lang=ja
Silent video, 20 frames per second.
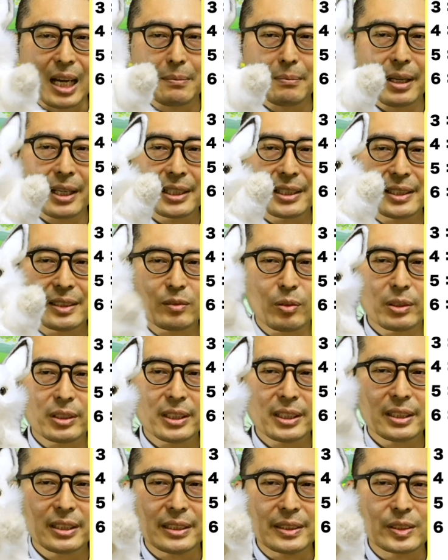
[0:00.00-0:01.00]
あまり
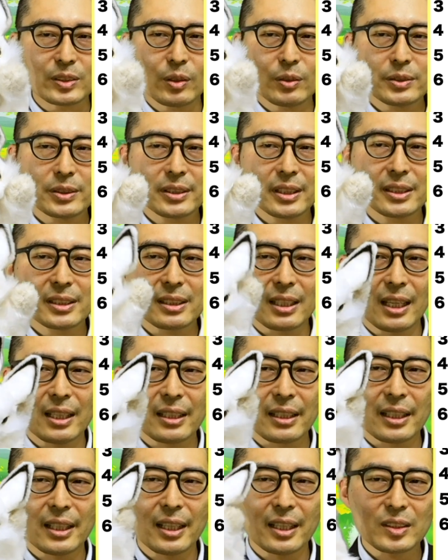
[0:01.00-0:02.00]
取引に直接
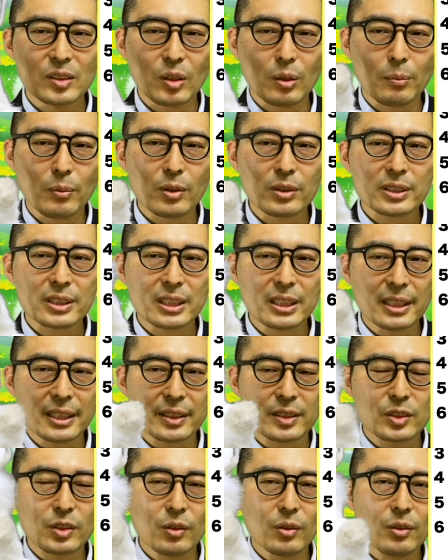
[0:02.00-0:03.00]
関係が乏し
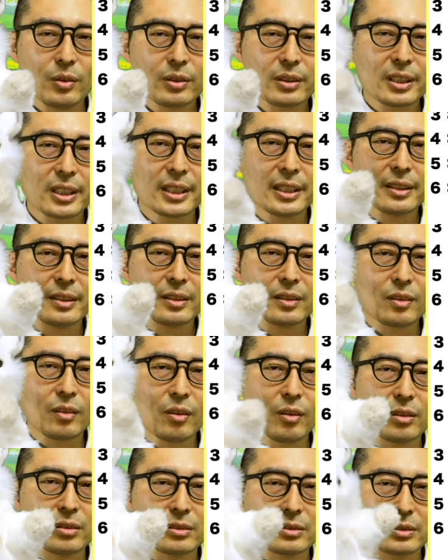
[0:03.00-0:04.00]
い常勤
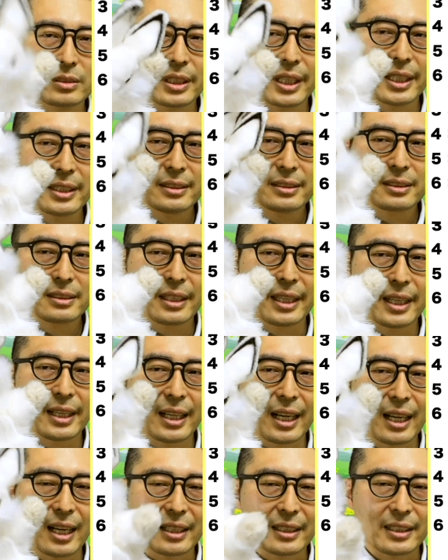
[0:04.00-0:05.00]
の受付
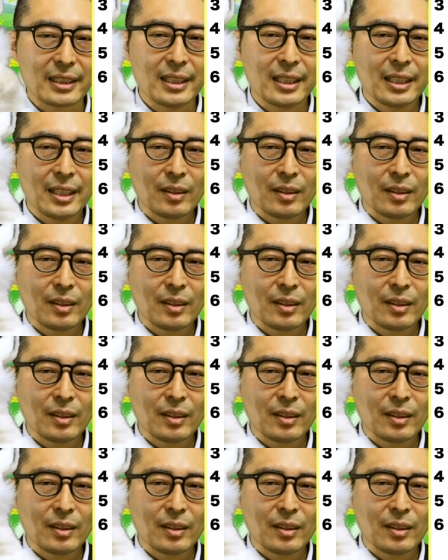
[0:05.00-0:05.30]
係。